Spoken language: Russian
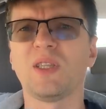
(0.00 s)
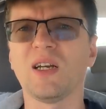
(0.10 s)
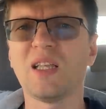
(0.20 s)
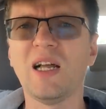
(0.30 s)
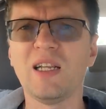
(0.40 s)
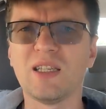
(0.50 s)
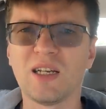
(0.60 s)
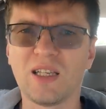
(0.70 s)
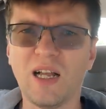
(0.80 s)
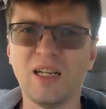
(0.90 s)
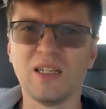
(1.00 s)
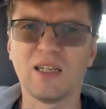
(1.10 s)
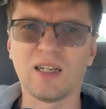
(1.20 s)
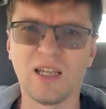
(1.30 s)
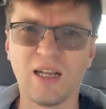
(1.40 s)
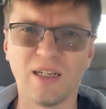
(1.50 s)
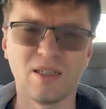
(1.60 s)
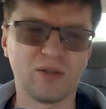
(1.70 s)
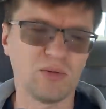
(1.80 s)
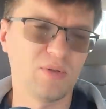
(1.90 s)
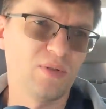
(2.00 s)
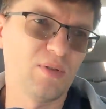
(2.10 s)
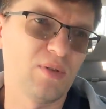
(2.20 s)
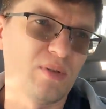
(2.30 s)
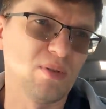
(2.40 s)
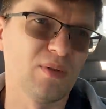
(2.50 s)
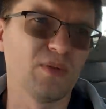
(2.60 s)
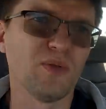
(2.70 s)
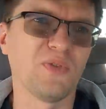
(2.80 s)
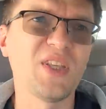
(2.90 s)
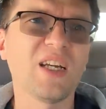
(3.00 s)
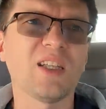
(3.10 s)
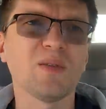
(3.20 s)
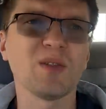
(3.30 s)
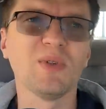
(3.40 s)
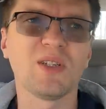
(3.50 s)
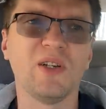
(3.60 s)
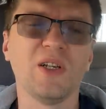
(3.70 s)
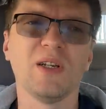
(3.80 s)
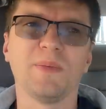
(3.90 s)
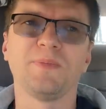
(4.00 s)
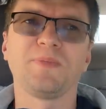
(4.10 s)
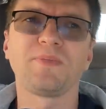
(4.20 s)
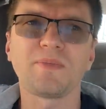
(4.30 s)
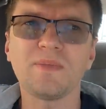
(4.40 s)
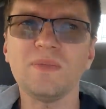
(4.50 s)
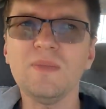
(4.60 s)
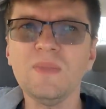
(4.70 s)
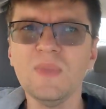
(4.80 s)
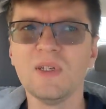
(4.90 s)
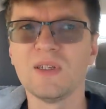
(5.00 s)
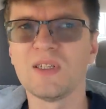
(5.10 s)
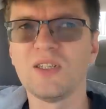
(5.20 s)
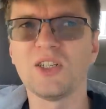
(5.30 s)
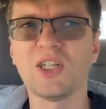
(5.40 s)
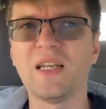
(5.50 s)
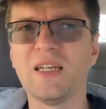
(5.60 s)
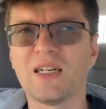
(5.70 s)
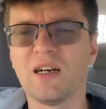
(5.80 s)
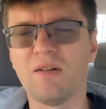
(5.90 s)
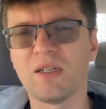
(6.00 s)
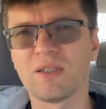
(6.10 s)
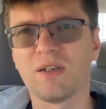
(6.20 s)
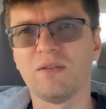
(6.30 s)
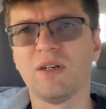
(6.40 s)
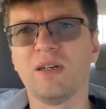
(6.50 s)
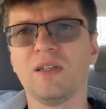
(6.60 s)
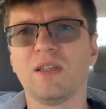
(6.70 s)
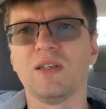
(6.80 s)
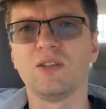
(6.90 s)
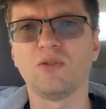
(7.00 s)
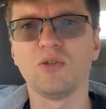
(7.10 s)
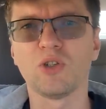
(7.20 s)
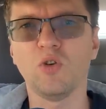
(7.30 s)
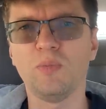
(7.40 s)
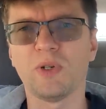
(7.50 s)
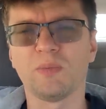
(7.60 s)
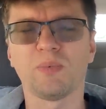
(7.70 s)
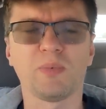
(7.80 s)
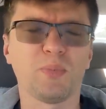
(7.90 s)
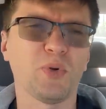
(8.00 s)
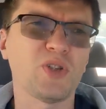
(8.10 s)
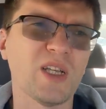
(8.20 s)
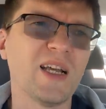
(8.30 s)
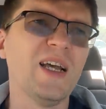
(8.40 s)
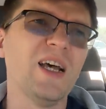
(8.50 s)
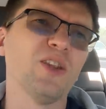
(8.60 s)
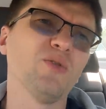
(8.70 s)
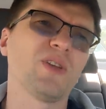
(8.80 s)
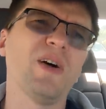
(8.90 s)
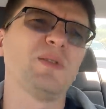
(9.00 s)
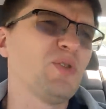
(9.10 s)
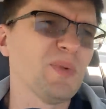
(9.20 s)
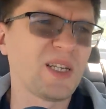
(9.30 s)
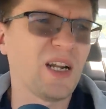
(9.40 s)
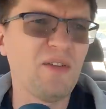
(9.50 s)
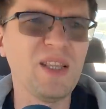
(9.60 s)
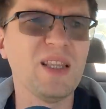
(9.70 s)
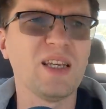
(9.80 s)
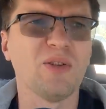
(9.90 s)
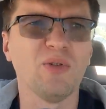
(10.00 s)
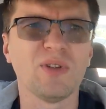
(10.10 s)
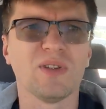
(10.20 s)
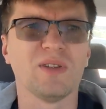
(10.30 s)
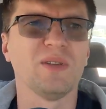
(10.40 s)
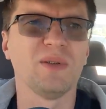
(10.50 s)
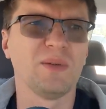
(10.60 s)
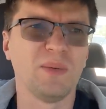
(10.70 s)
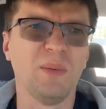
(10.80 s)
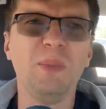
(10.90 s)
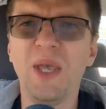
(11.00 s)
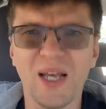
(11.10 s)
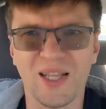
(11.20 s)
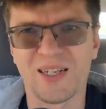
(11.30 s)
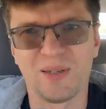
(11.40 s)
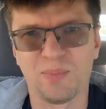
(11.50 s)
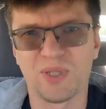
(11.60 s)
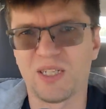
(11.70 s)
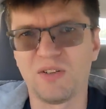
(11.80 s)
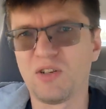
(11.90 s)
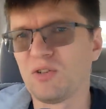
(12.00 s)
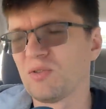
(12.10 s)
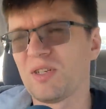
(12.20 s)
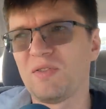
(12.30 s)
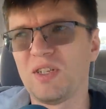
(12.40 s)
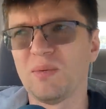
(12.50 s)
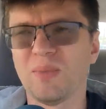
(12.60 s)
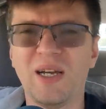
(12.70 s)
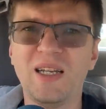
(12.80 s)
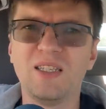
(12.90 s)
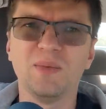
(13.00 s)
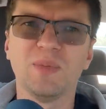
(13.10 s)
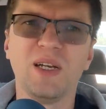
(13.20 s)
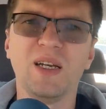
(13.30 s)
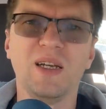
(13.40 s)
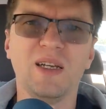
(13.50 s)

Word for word: и так далее, и так далее, и так далее. То есть э, в некотором смысле э, задержание Хованского это из той же оперы, просто, ну, давайте будем откровенны, он мелок по сравнению со всем этим,